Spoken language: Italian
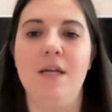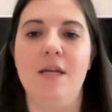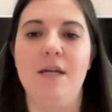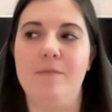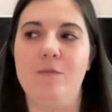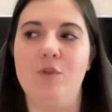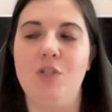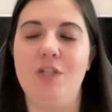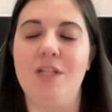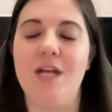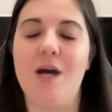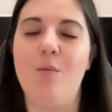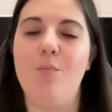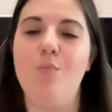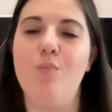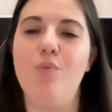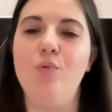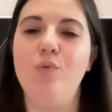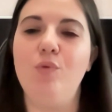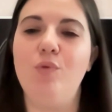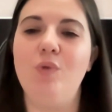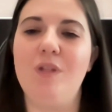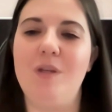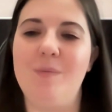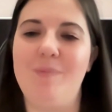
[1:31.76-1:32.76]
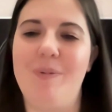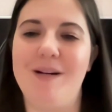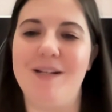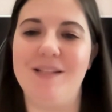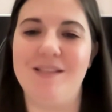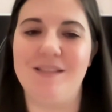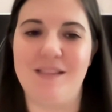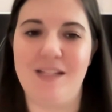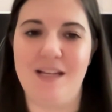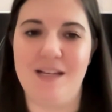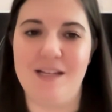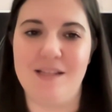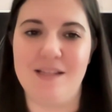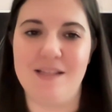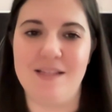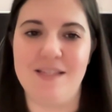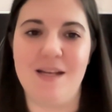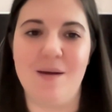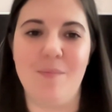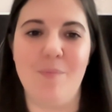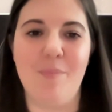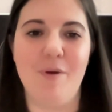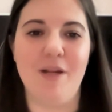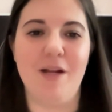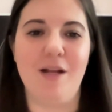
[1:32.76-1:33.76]
ci dà un punto di
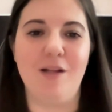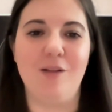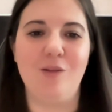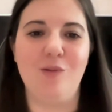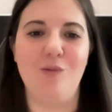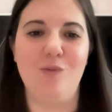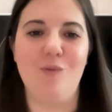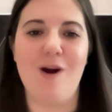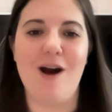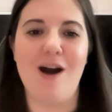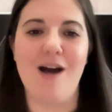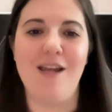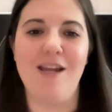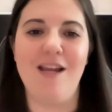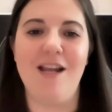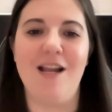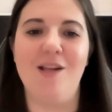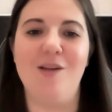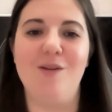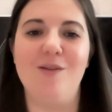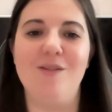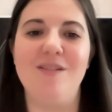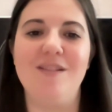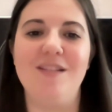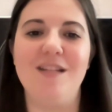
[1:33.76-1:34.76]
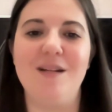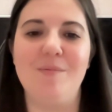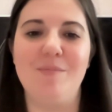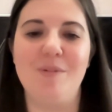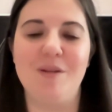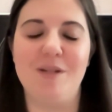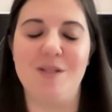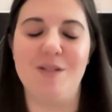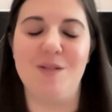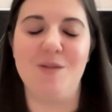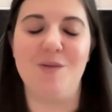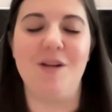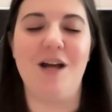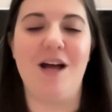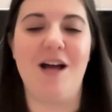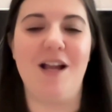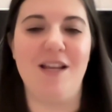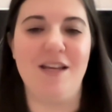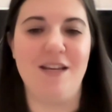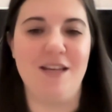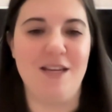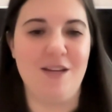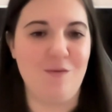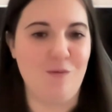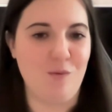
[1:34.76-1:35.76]
partenza per attuare la nostra
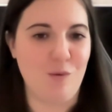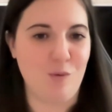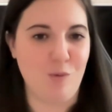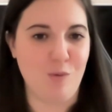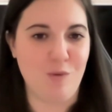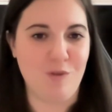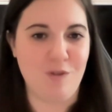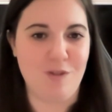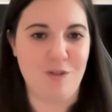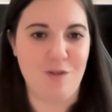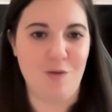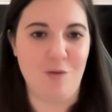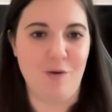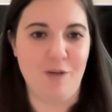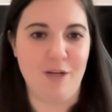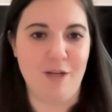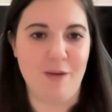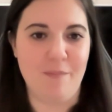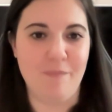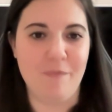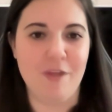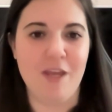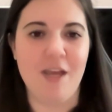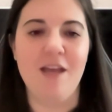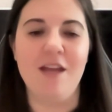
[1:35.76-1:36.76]
personale evoluzione.